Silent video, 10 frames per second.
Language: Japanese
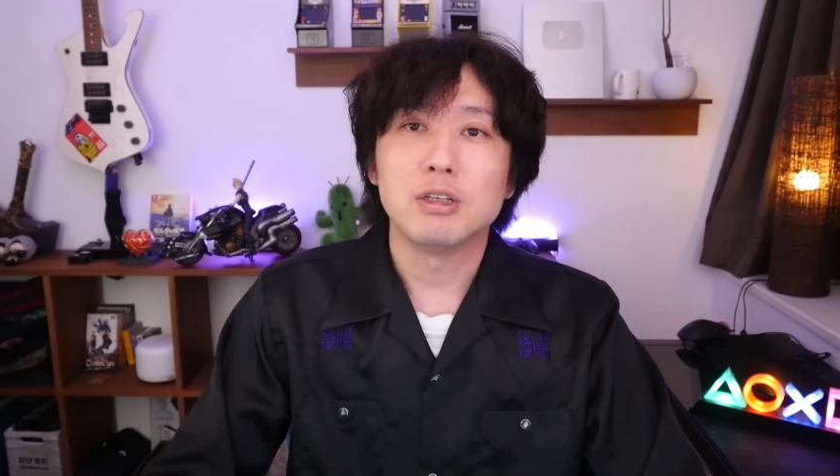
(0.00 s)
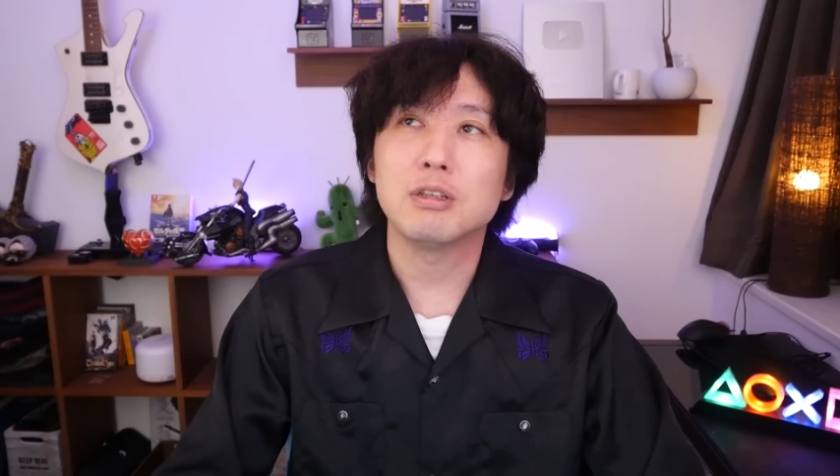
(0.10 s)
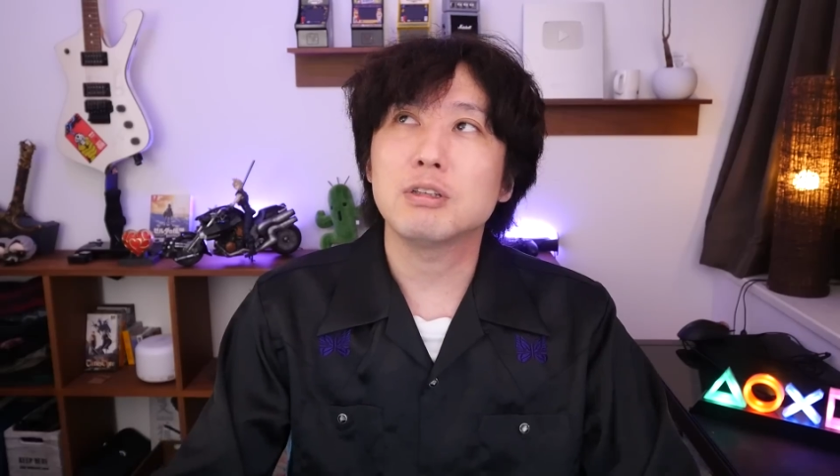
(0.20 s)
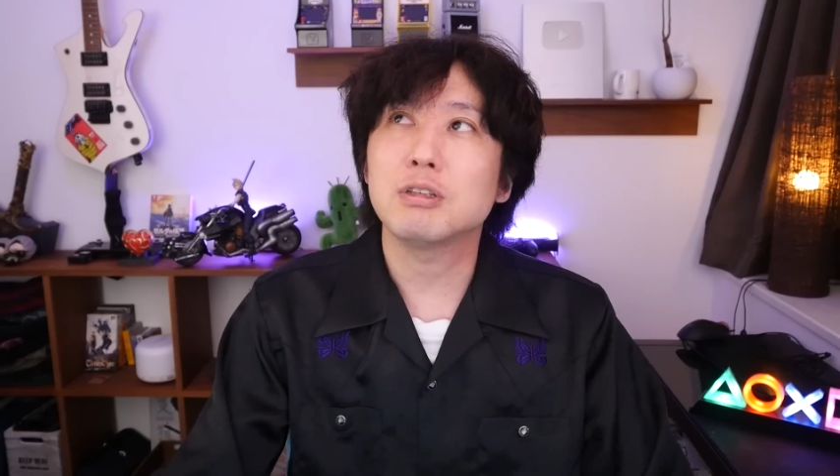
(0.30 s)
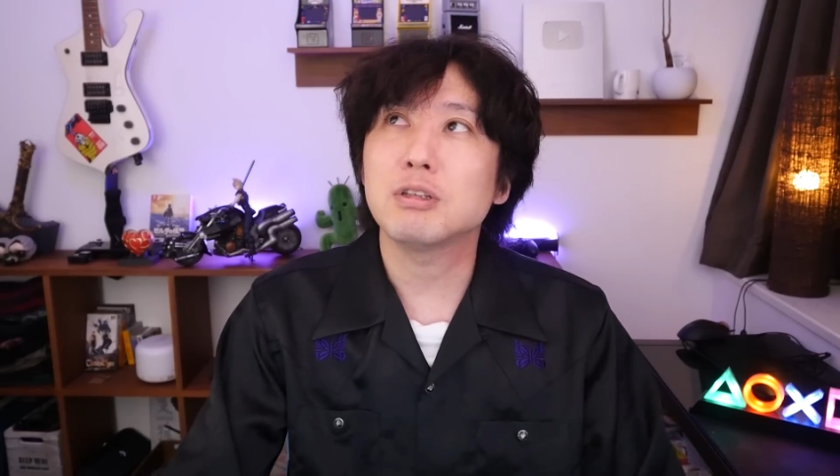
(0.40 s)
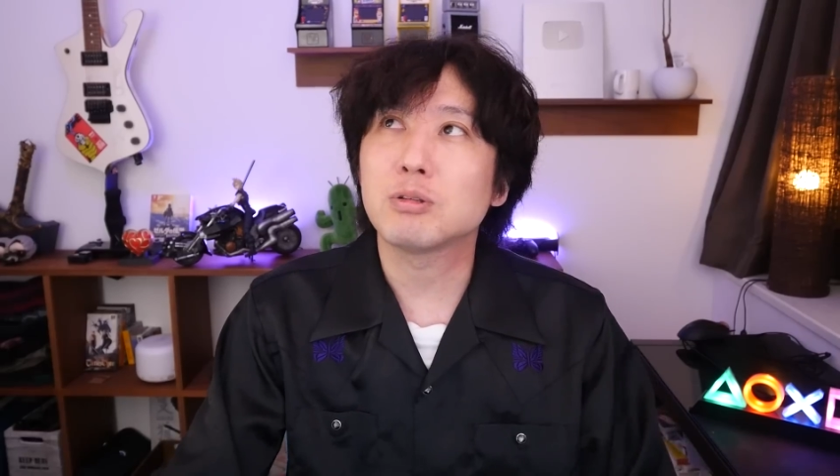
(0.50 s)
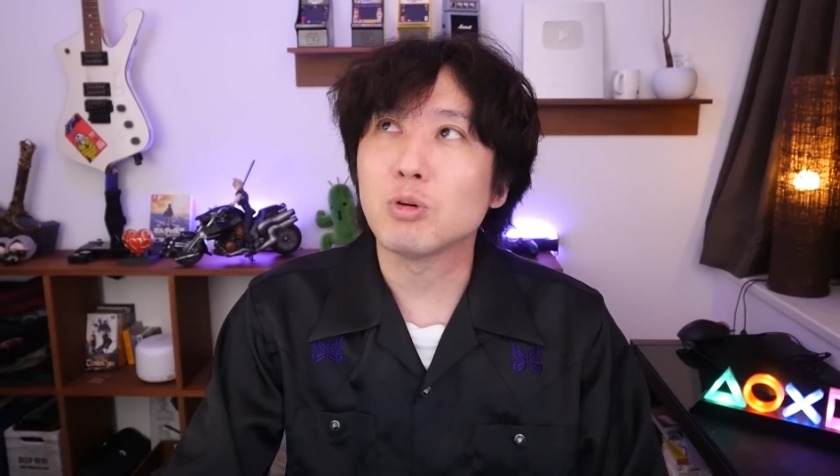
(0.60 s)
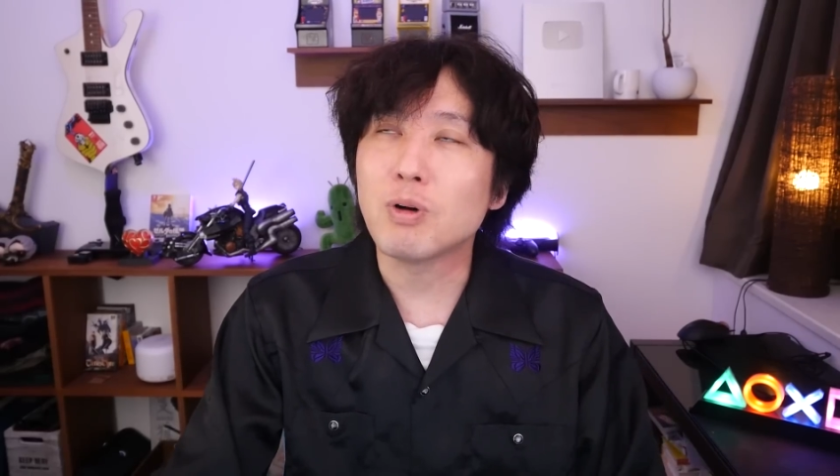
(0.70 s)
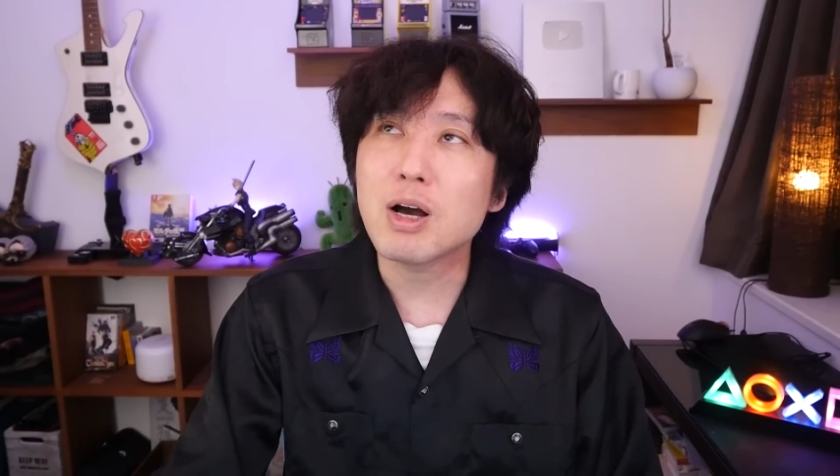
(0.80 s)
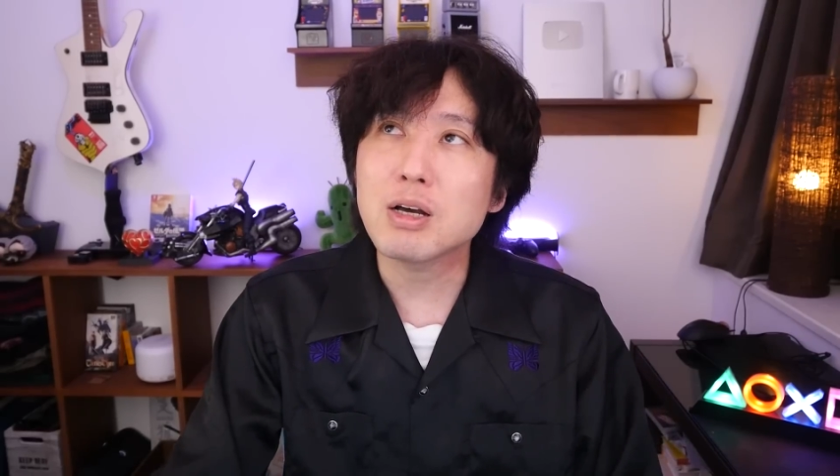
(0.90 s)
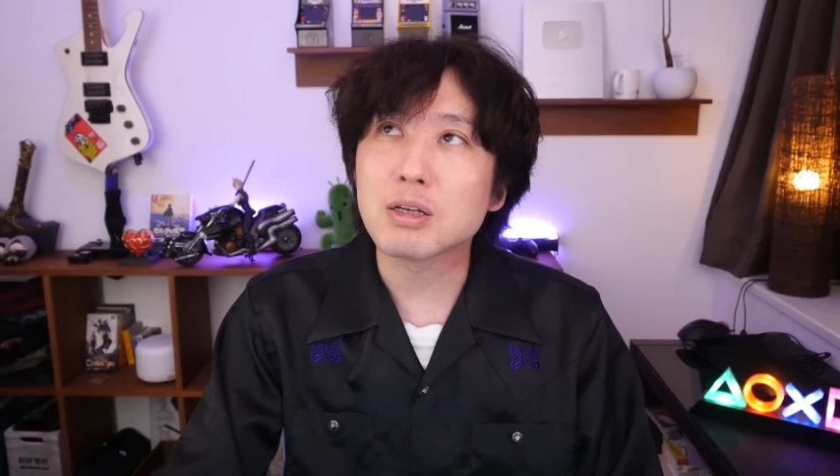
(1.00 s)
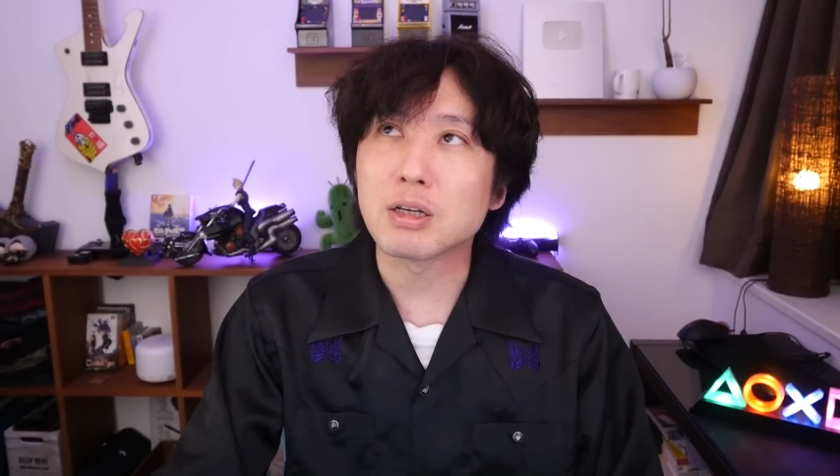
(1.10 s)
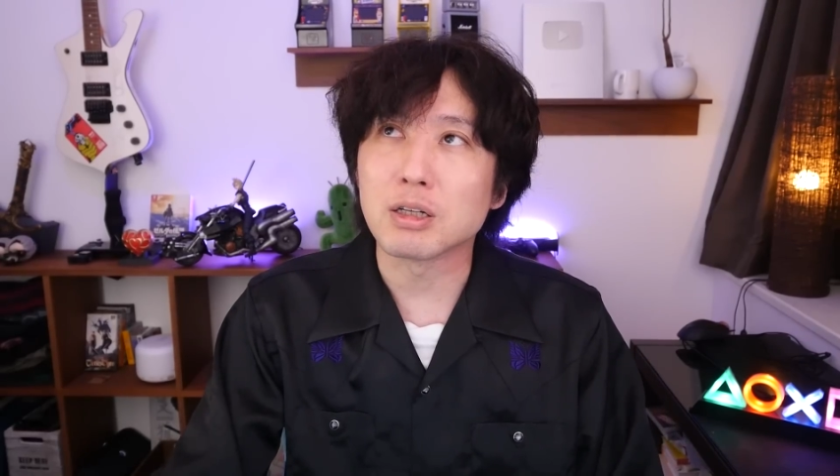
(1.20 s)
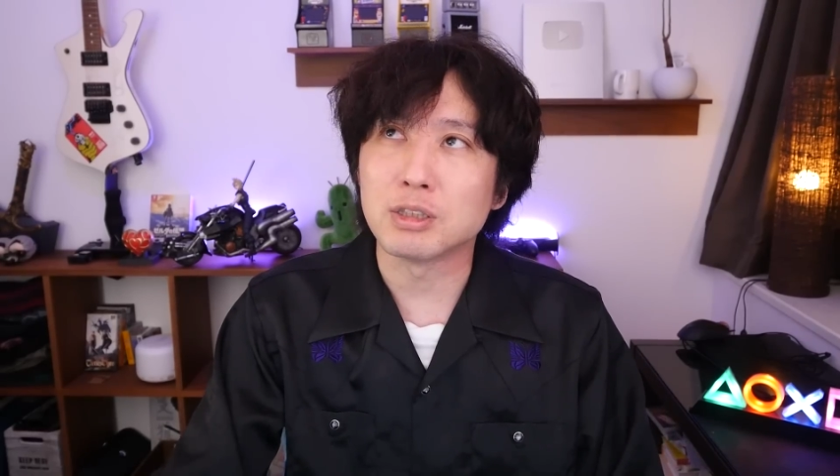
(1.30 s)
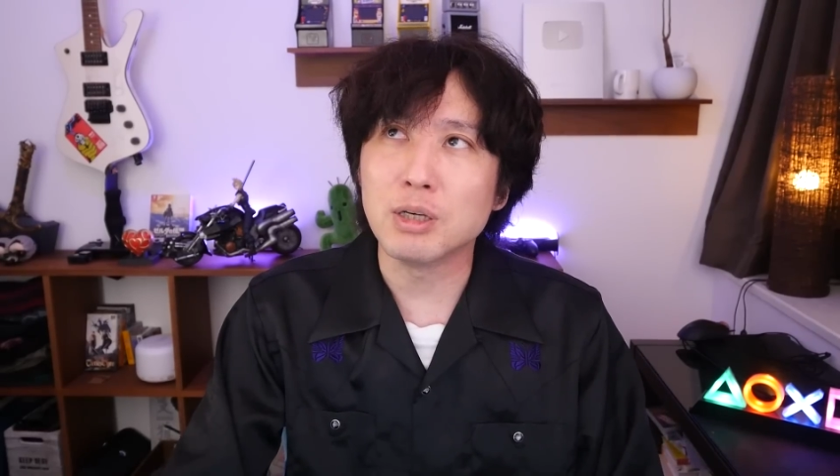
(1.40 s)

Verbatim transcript: えー、っと、1から